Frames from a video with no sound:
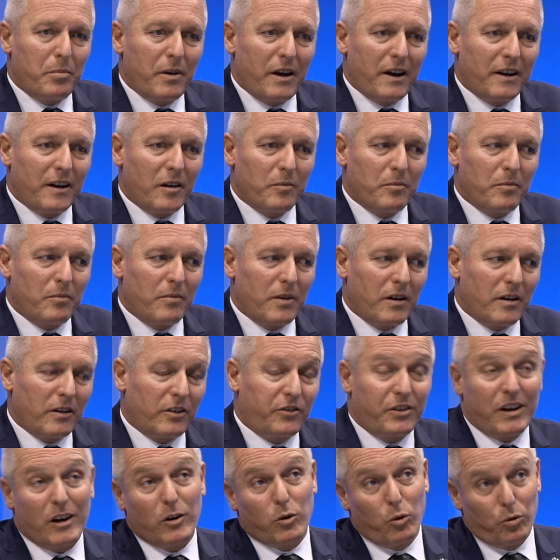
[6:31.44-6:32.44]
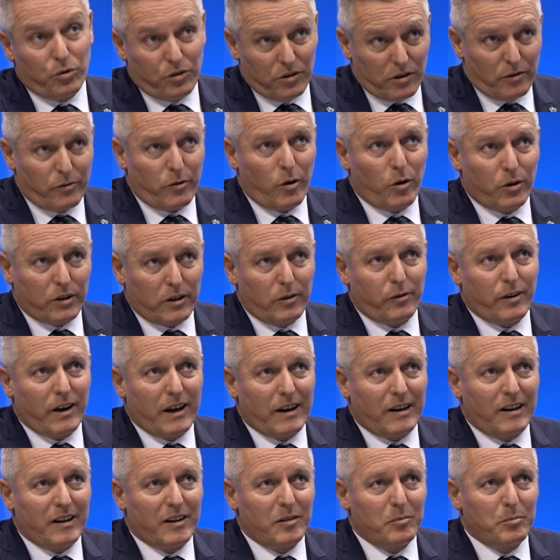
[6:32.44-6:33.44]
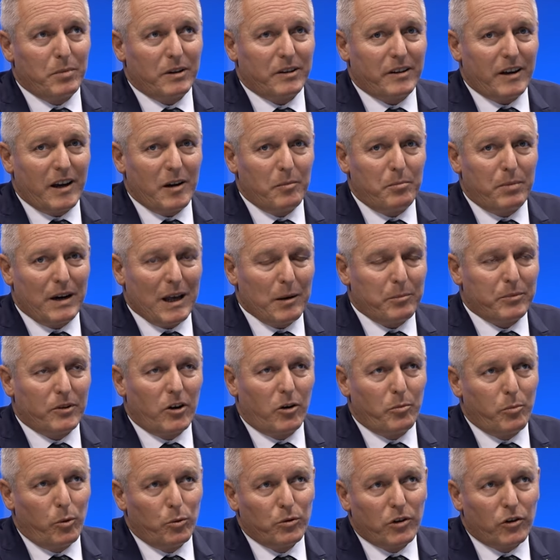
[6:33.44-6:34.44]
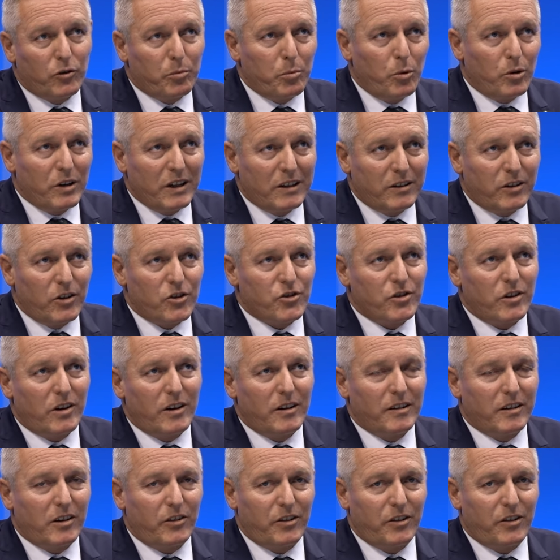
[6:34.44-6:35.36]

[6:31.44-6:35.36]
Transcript: bei einem äh, sehr guten Erfolg der Freiheitlichen Partei bleibt auch bundespolitisch äh,